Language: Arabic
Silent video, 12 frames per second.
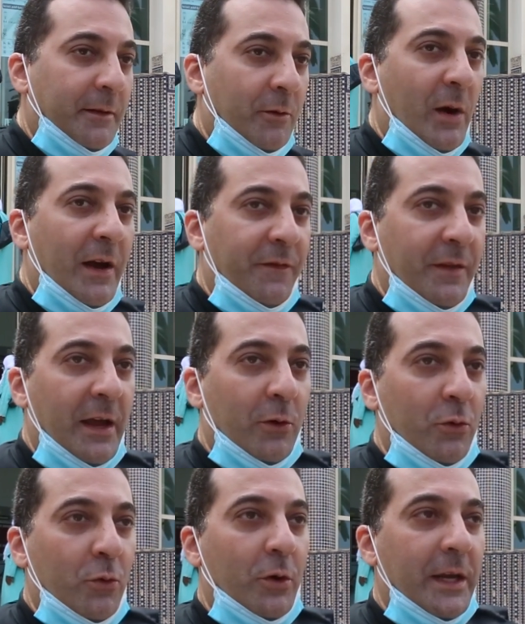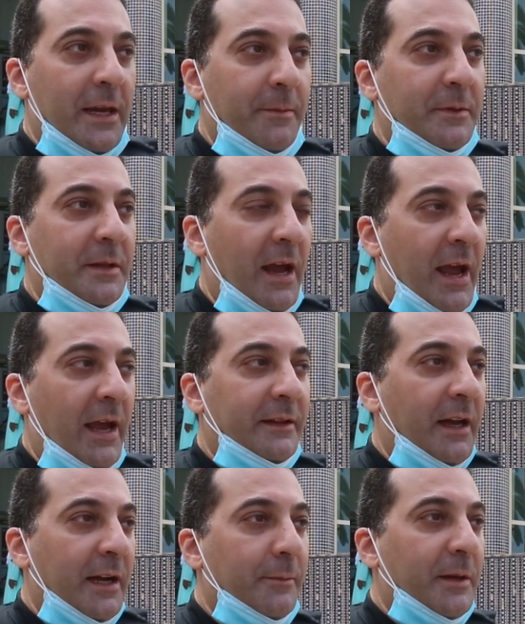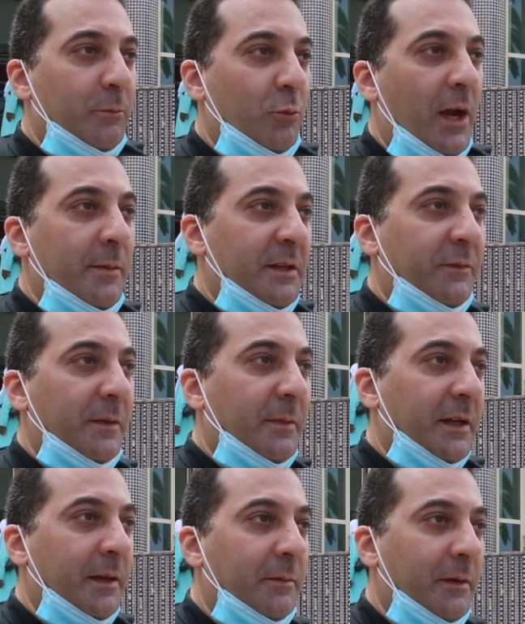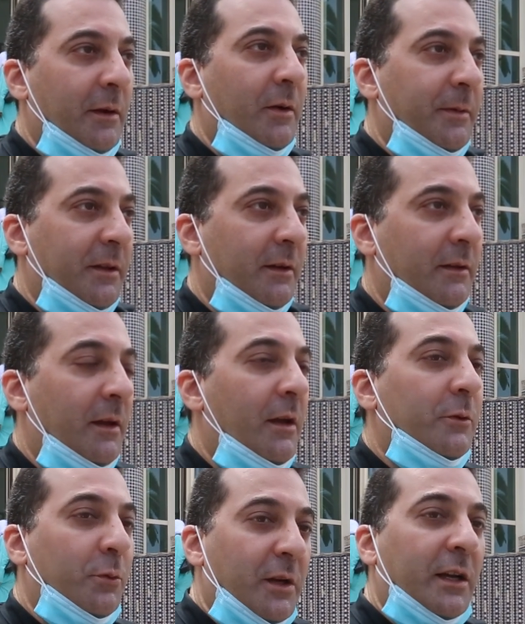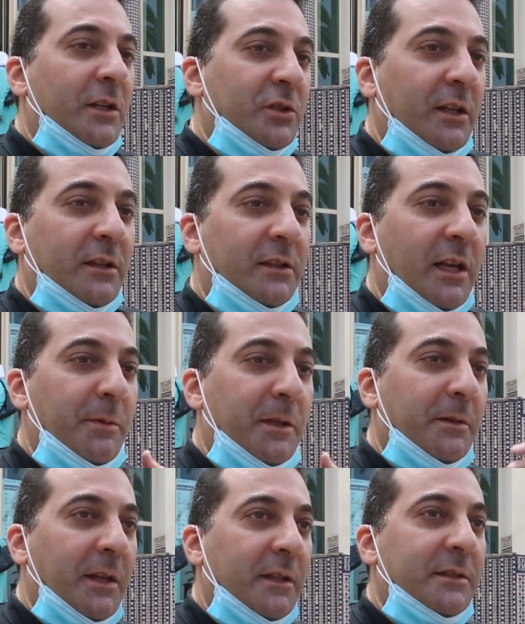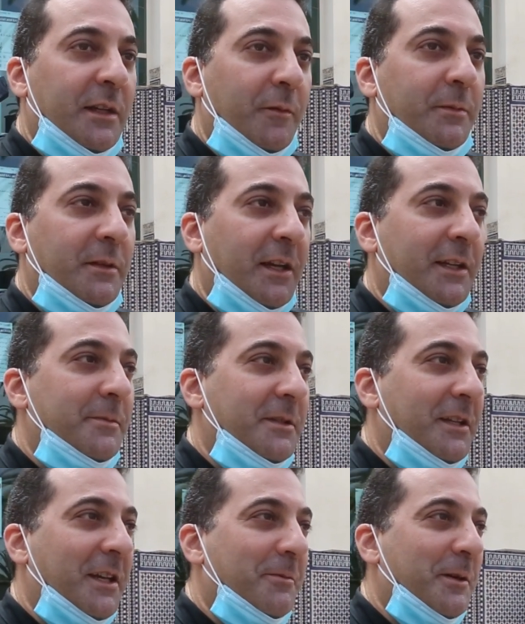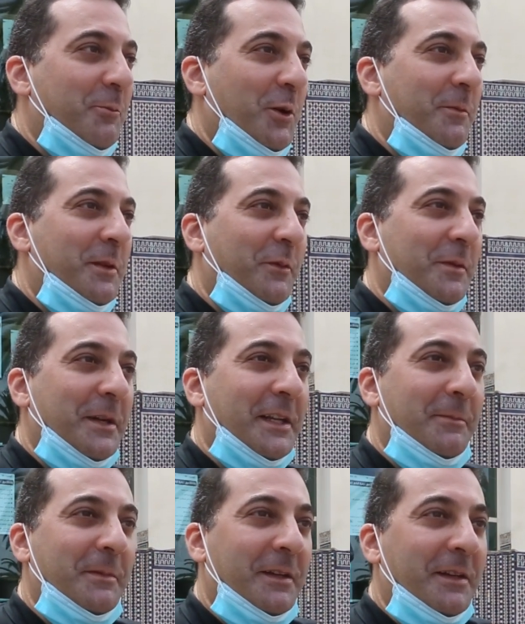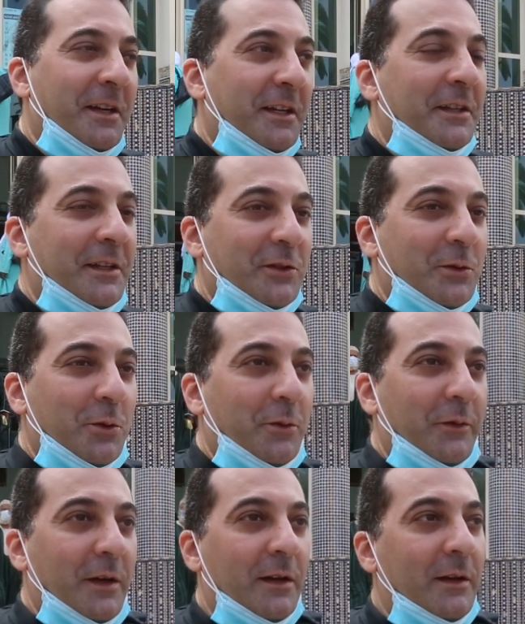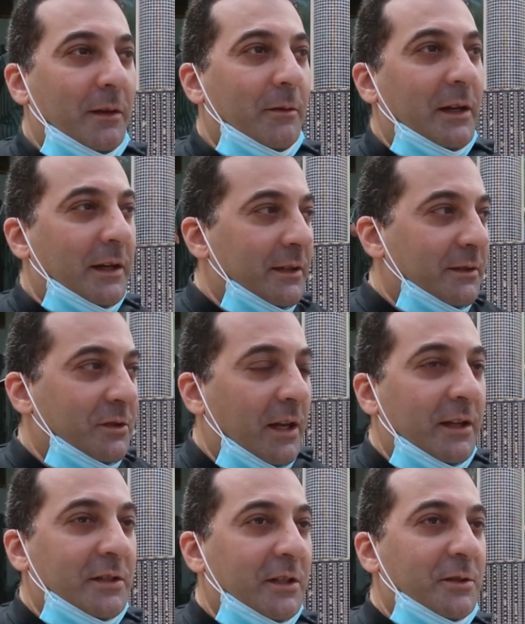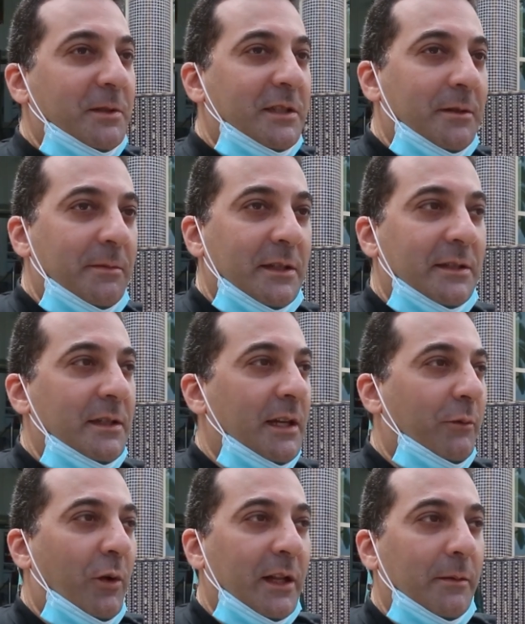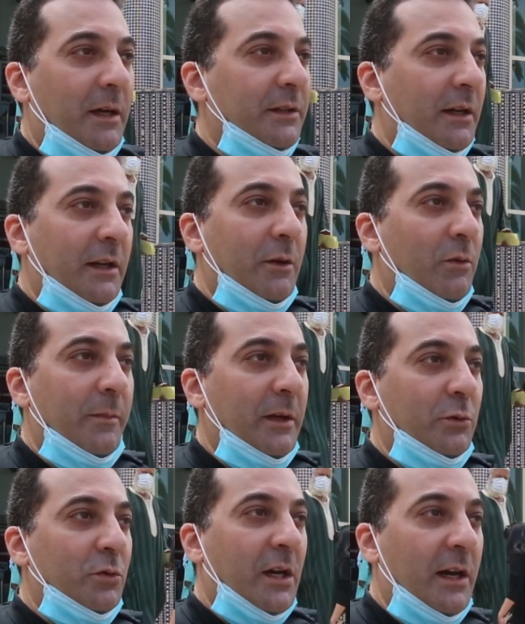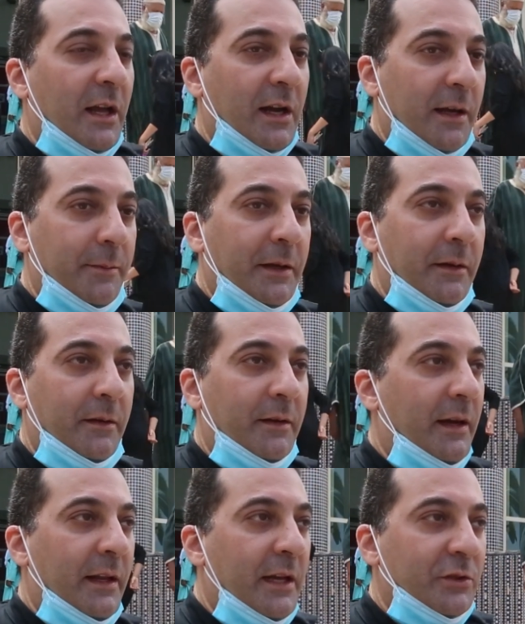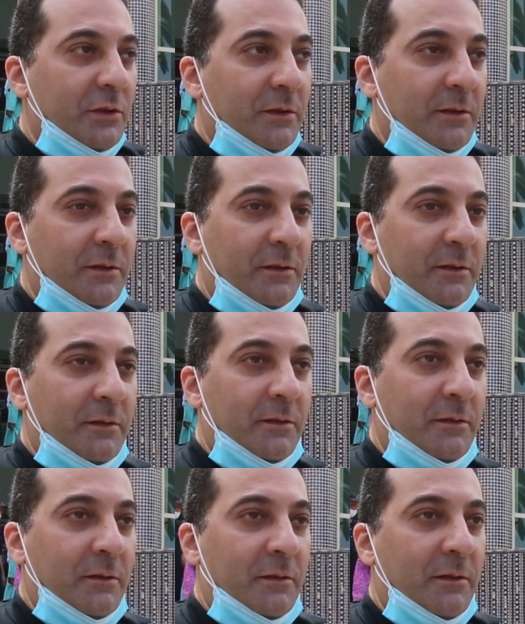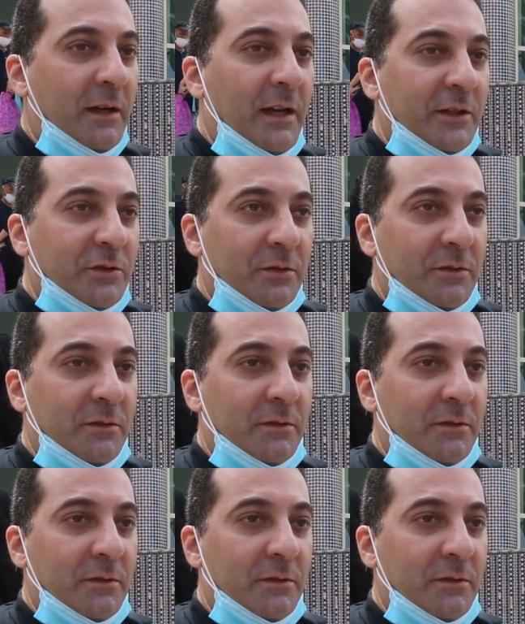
وانه ابن احد اكبر المحامين في المغرب ايوا بدا دوكا كنشكر الضابط بعدا اعترف بالنقيب زيان اكبر محامين في المغرب هذه كنشكرو فيها ولكن علاش كتجبد تسميه زيان في واحد المحضر اللي هو ما عندوش علاقه به علاش علاش